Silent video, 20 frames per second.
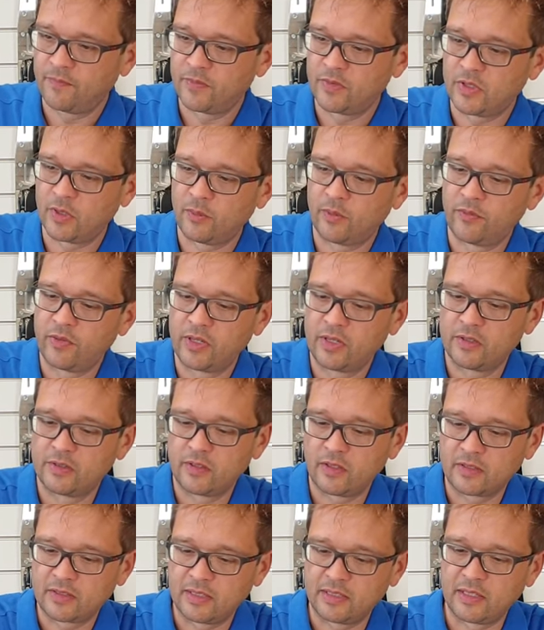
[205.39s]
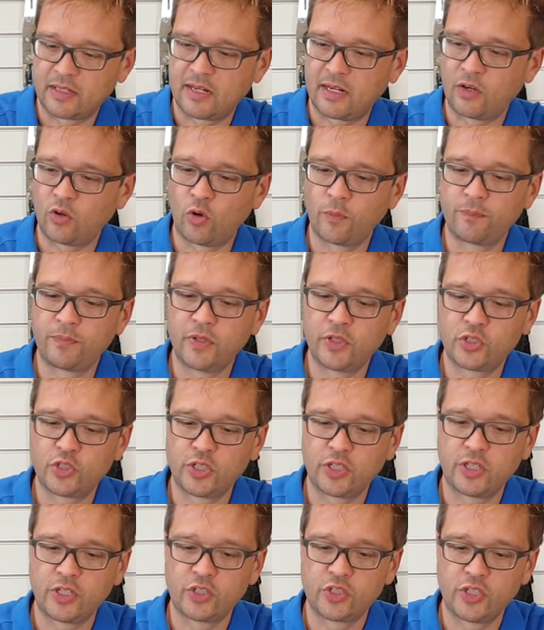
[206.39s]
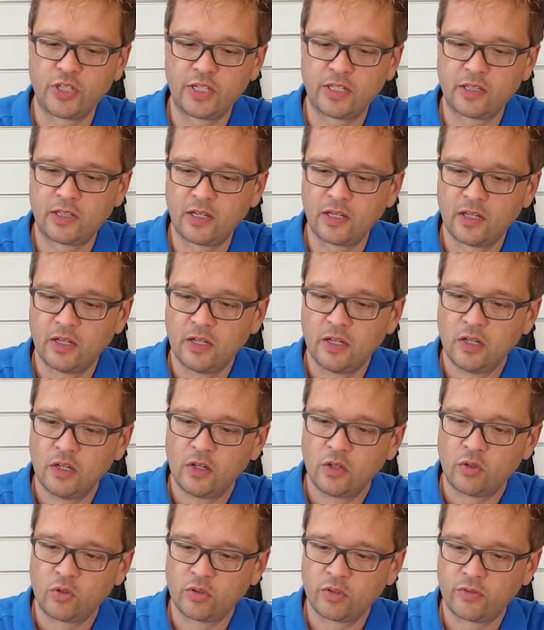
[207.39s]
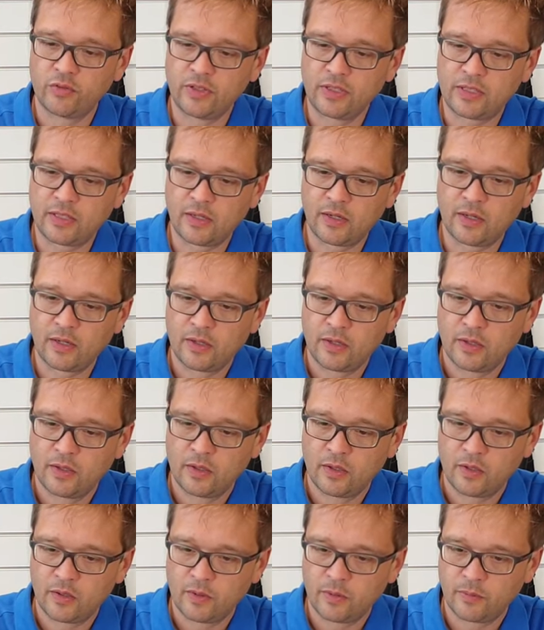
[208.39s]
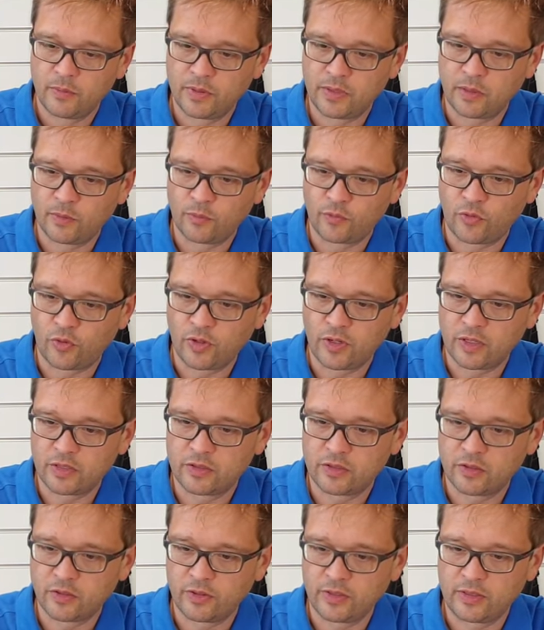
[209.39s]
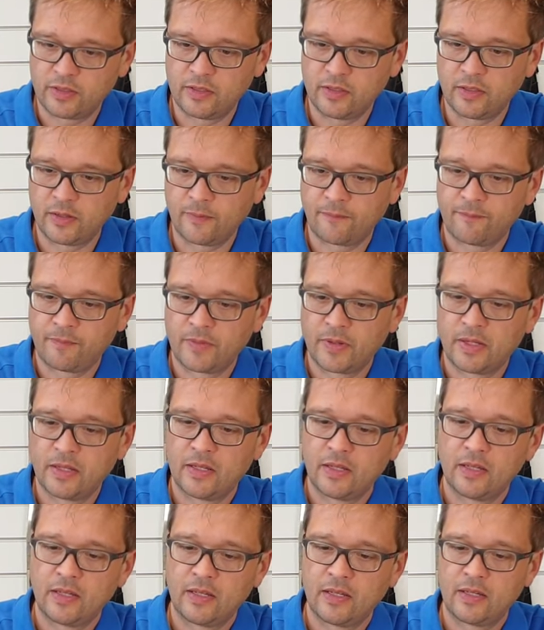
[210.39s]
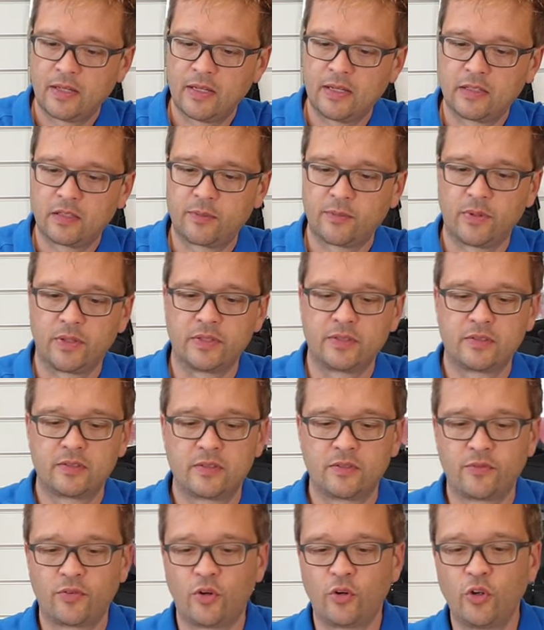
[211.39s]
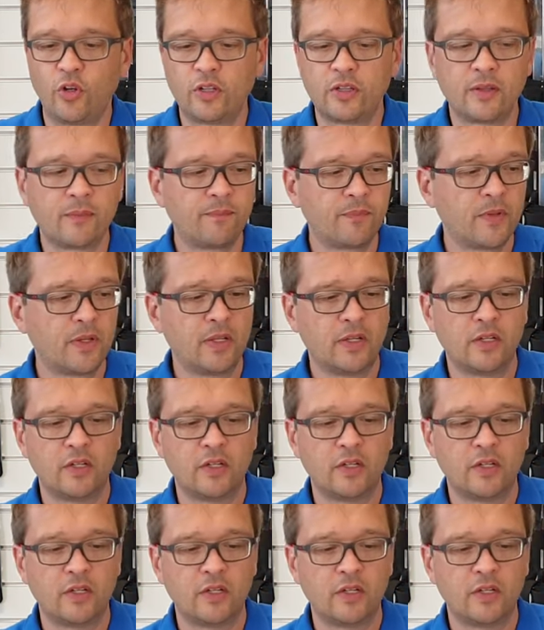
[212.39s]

Ist aber wie gesagt eine rein optische Geschichte und wieder mit dem Feuerzeug hier etwas veröden,